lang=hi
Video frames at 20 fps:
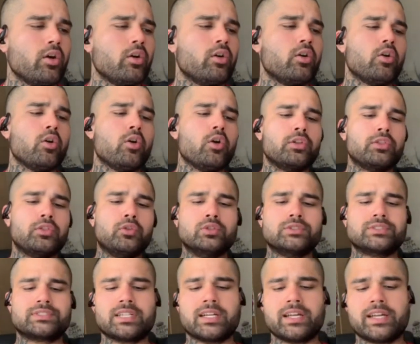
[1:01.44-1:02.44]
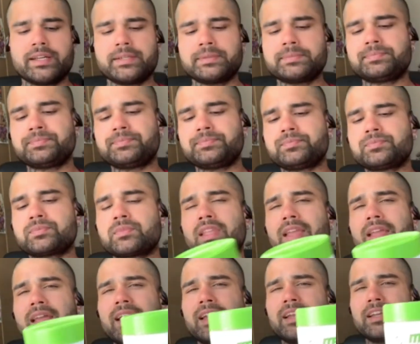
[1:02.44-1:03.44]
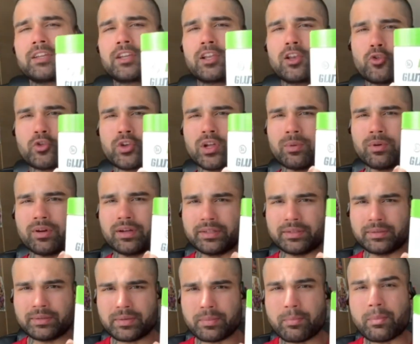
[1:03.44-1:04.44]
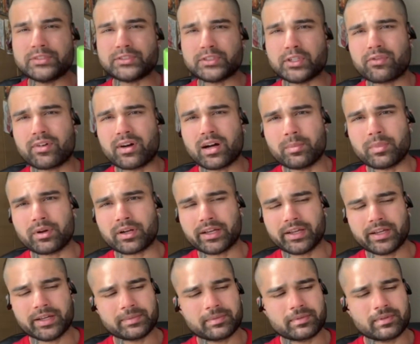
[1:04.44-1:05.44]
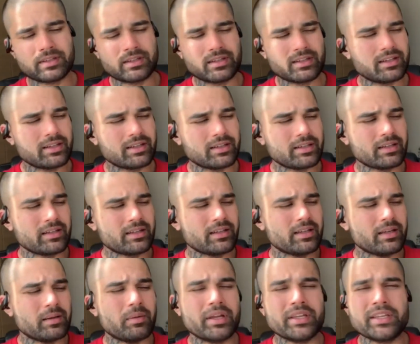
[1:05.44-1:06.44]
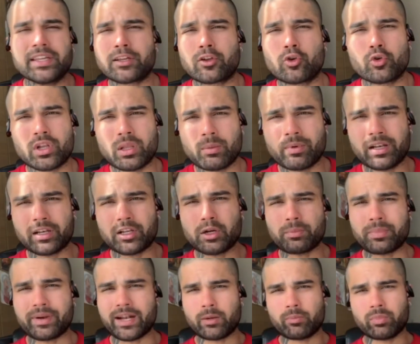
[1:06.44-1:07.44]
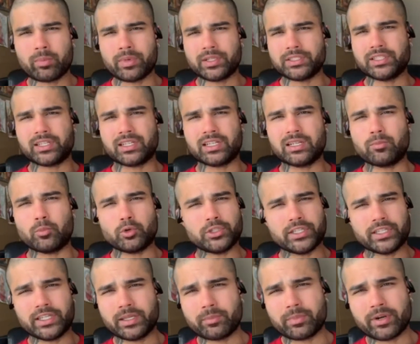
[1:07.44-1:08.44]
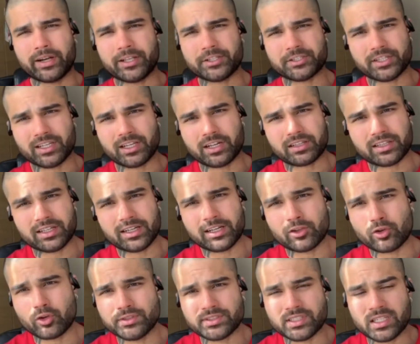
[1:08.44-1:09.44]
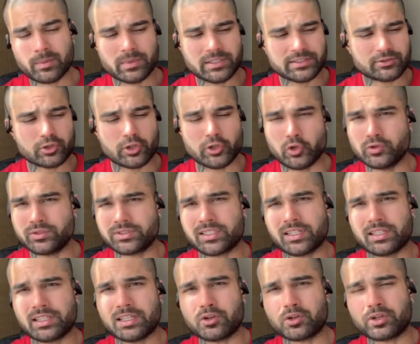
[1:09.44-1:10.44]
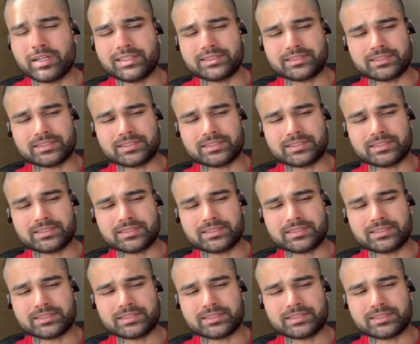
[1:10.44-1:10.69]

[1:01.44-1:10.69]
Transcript: और दूसरा है क्लूटामाइन मसल फार्मा का है ये क्लूटामाइन का ब्रांड पे मत जाना मुझे ये ब्रांड अच्छा लगता है तो इसलिए मैं इसको यूज़ करता हूँ गैस